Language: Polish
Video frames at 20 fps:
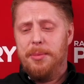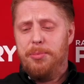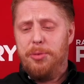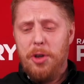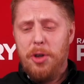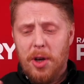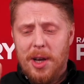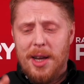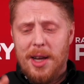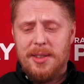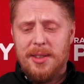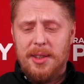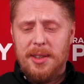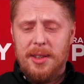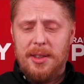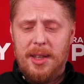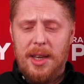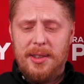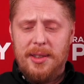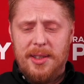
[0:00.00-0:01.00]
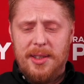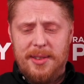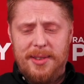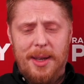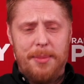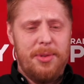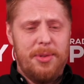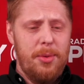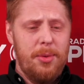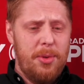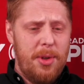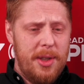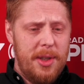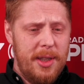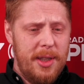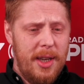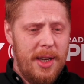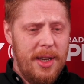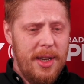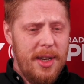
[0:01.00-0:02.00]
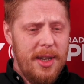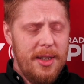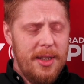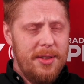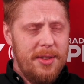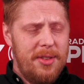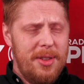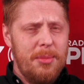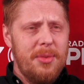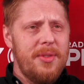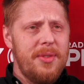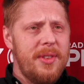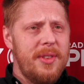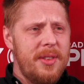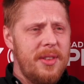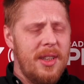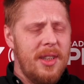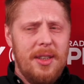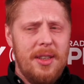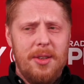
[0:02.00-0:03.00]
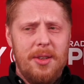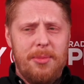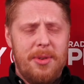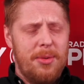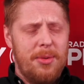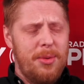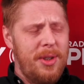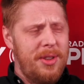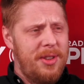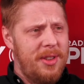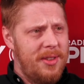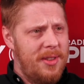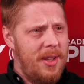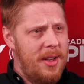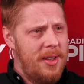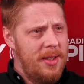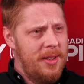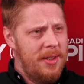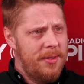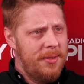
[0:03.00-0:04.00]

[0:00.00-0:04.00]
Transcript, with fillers: przy okazji tej sesji absolutoryjnej Czemu wy nadal obradujecie zdalnie?